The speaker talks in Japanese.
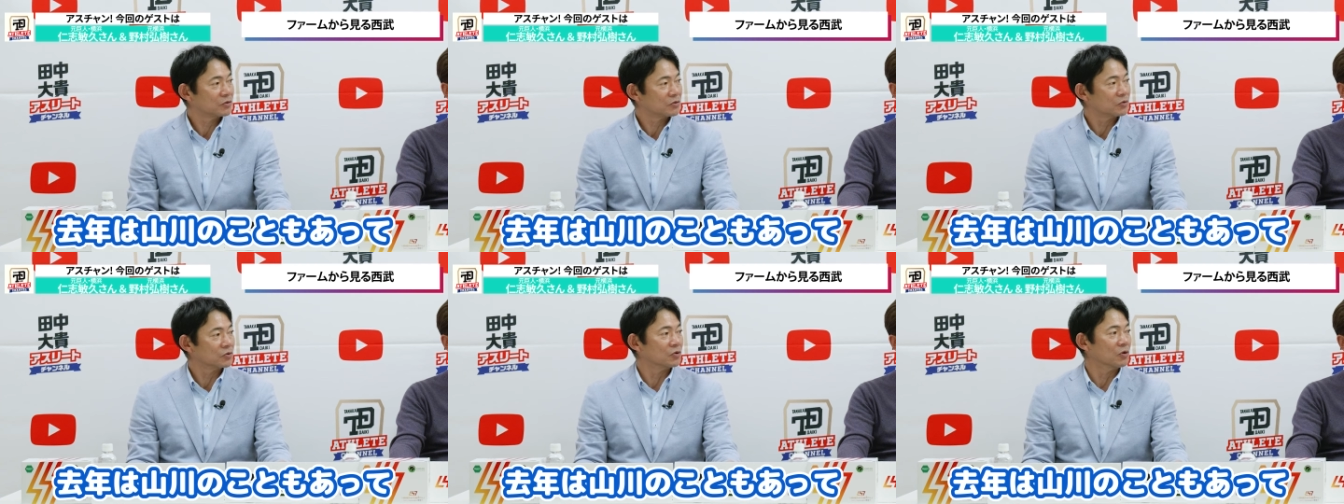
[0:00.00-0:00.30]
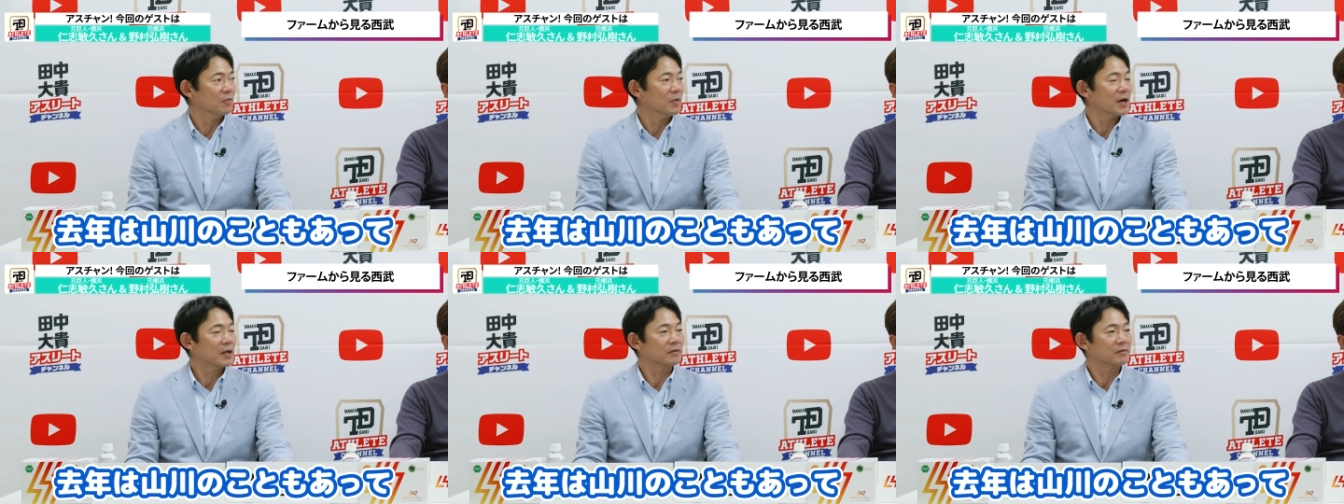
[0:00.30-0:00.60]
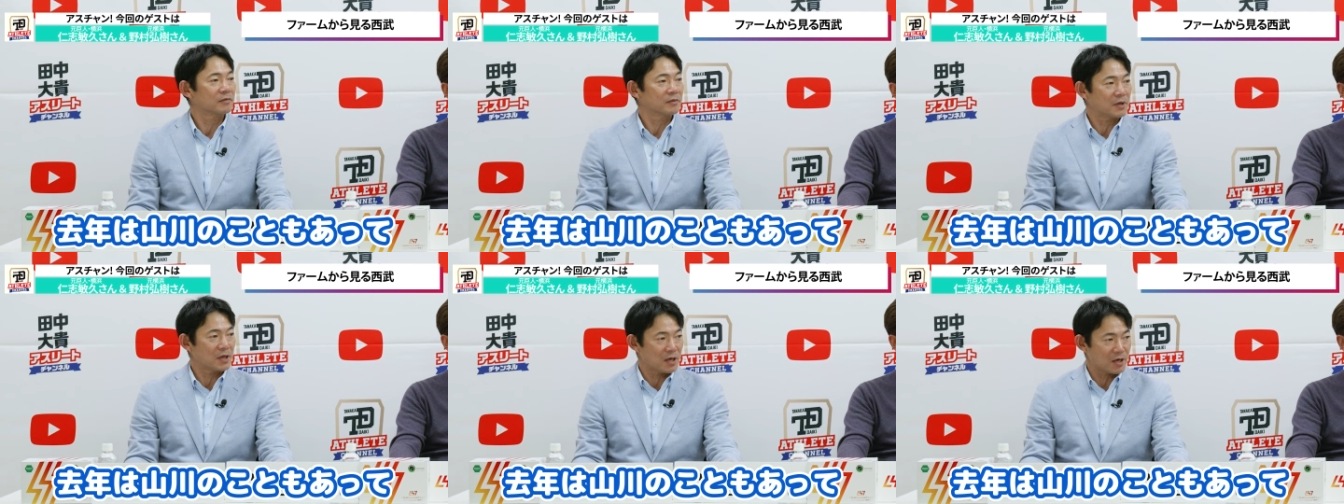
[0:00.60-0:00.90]
こともあっ
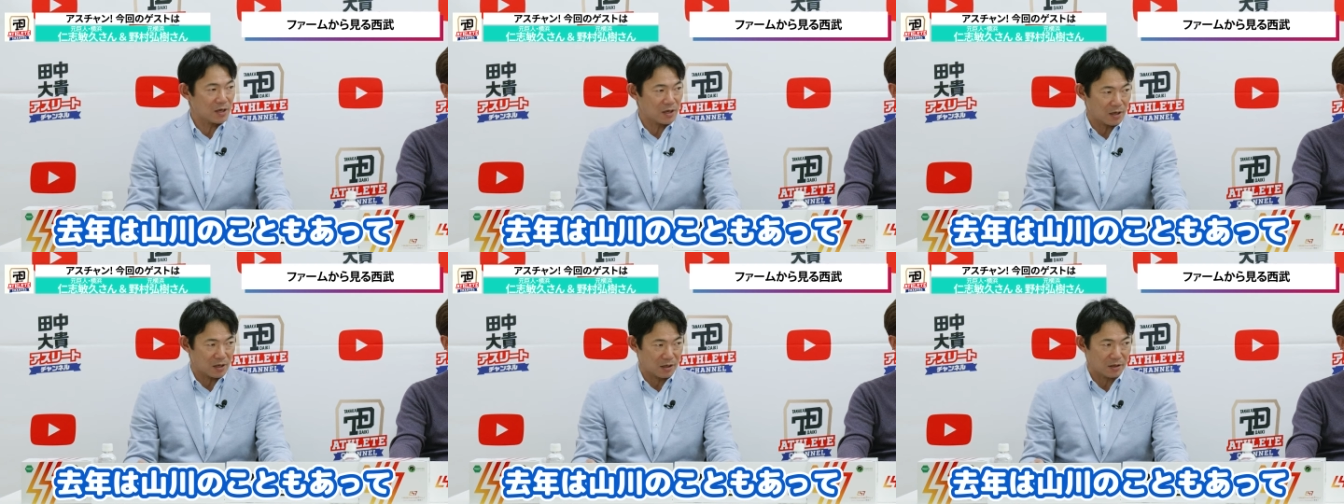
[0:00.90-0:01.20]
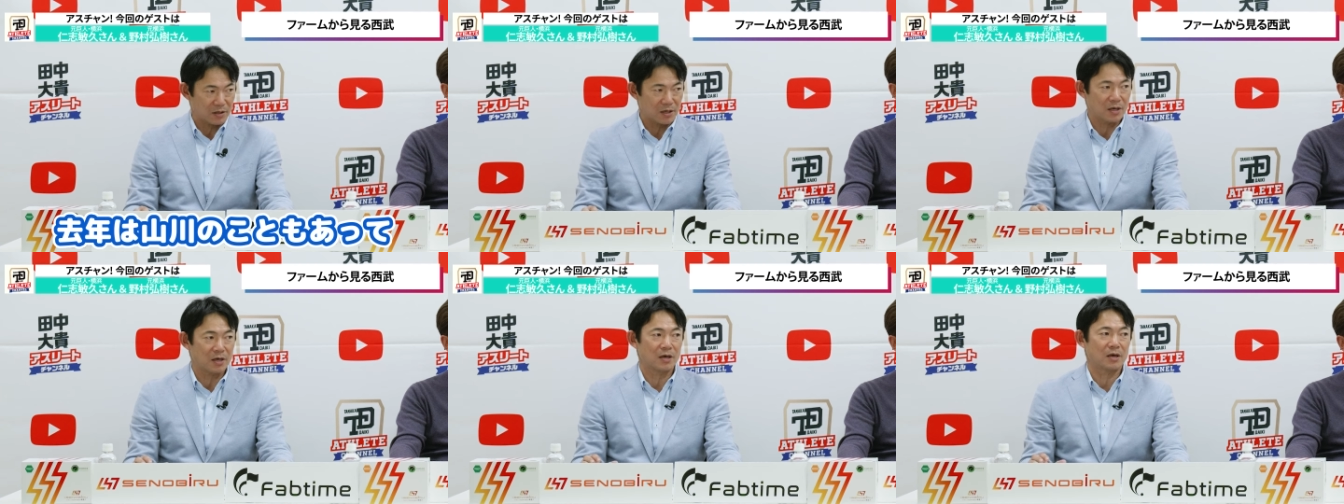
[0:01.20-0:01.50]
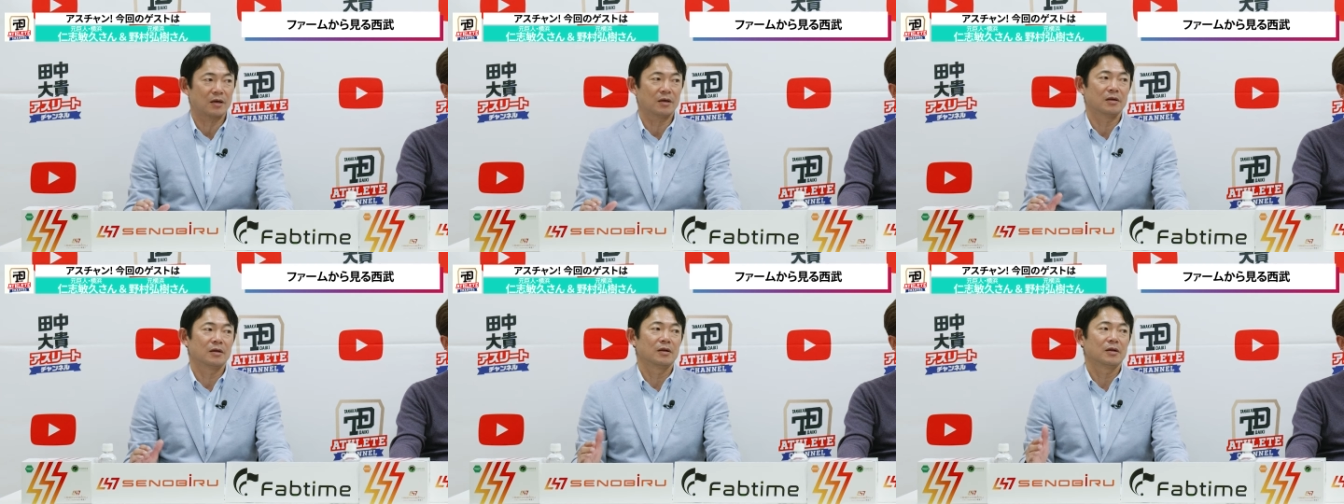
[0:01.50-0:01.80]
てはいって、
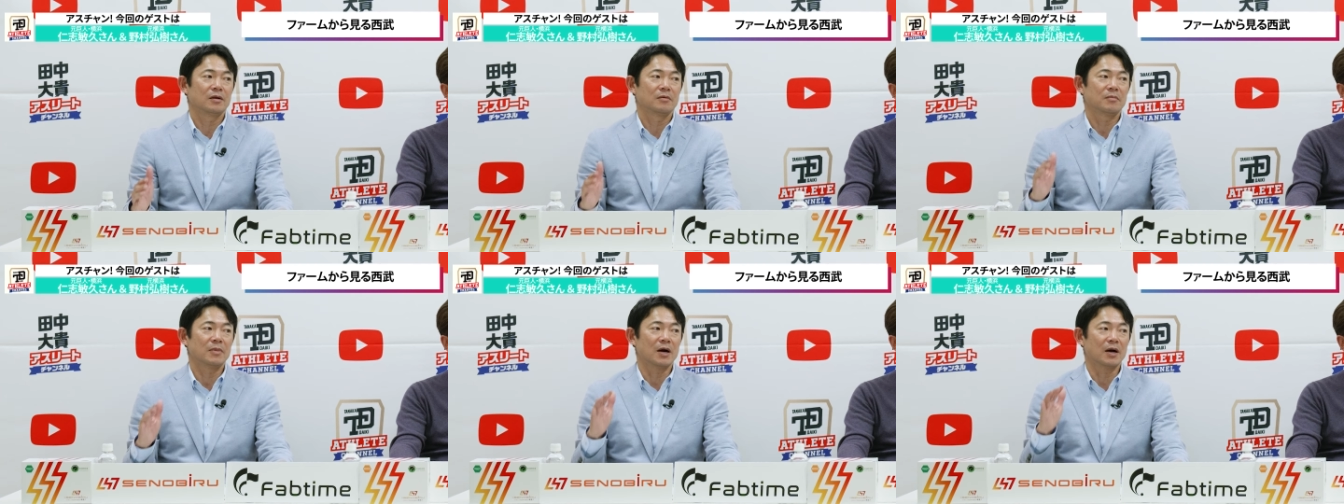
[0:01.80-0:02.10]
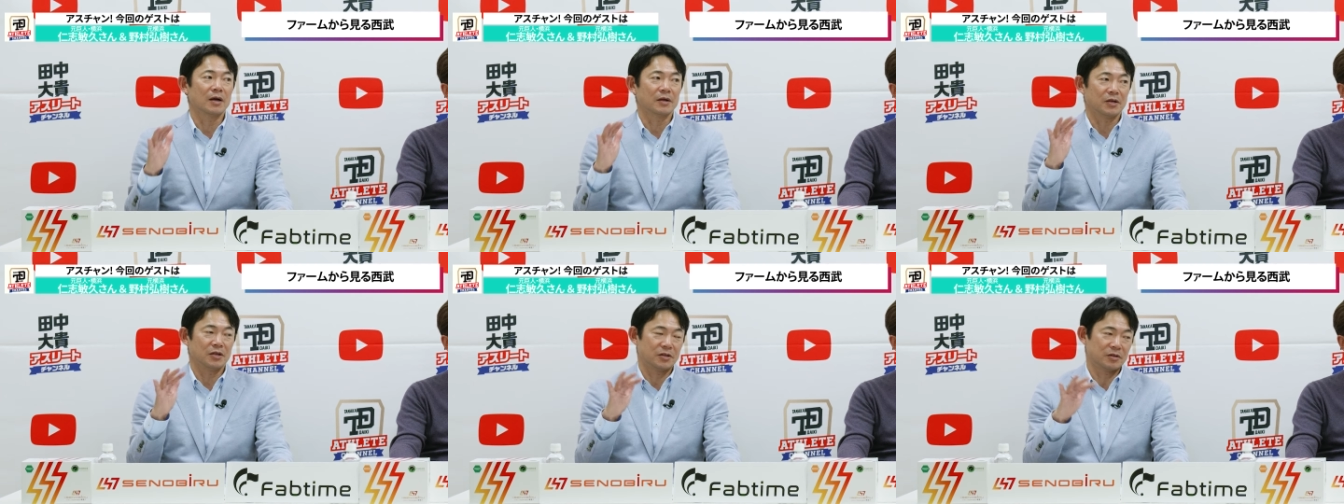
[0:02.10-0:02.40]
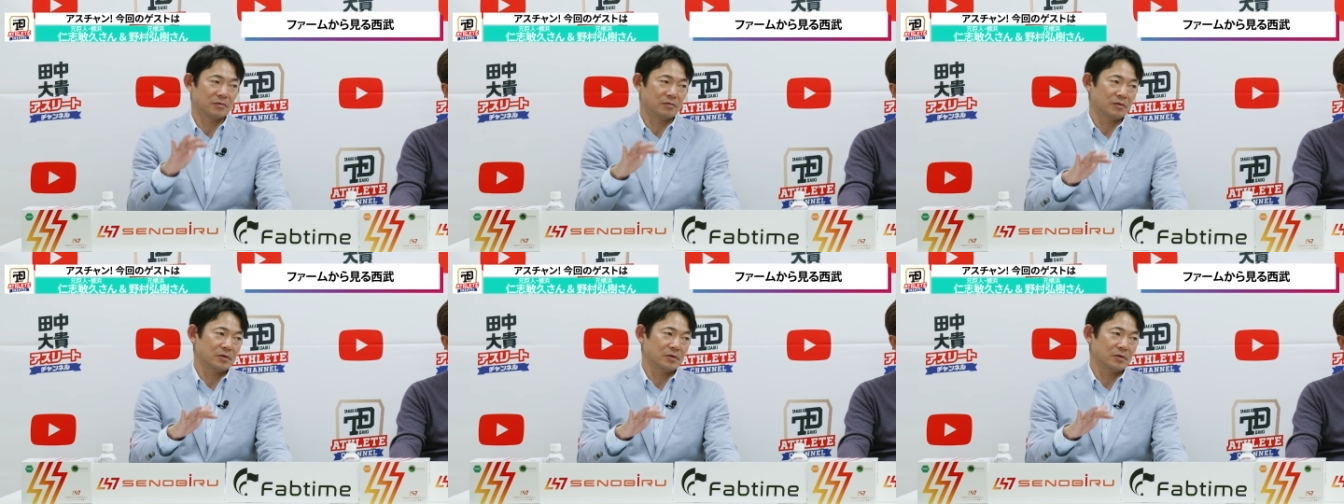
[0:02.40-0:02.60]
でまあ、